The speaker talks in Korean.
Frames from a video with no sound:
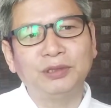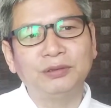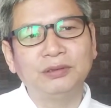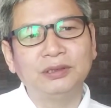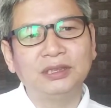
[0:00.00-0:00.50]

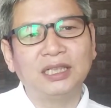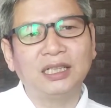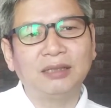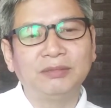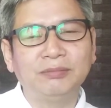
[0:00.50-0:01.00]
본
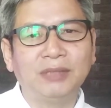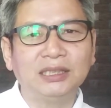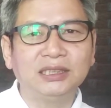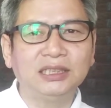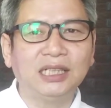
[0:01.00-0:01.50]
사람은
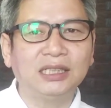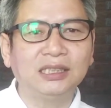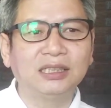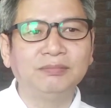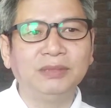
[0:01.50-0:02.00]
많지
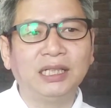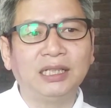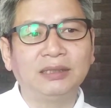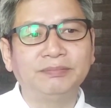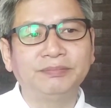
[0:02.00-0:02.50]
않을 겁니다.